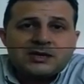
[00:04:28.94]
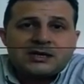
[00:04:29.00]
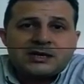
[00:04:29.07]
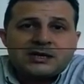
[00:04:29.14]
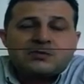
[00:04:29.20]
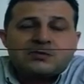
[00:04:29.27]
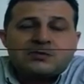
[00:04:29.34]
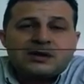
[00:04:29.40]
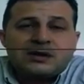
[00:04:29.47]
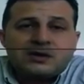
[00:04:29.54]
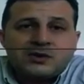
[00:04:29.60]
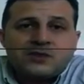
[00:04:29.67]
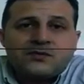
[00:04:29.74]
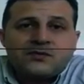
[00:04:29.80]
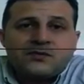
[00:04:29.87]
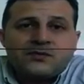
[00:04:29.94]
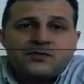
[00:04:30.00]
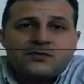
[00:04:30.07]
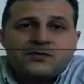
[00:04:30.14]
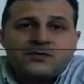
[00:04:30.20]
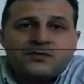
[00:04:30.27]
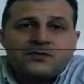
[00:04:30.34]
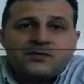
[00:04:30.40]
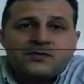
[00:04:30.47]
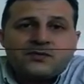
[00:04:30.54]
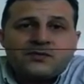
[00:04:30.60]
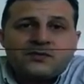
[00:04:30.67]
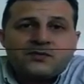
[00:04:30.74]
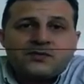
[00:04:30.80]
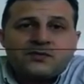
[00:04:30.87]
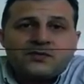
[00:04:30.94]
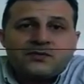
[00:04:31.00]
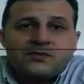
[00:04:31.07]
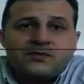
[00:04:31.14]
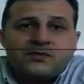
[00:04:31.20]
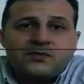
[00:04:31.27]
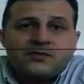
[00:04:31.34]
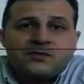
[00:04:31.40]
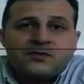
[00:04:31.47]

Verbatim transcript: con mayor fuerza el sector público,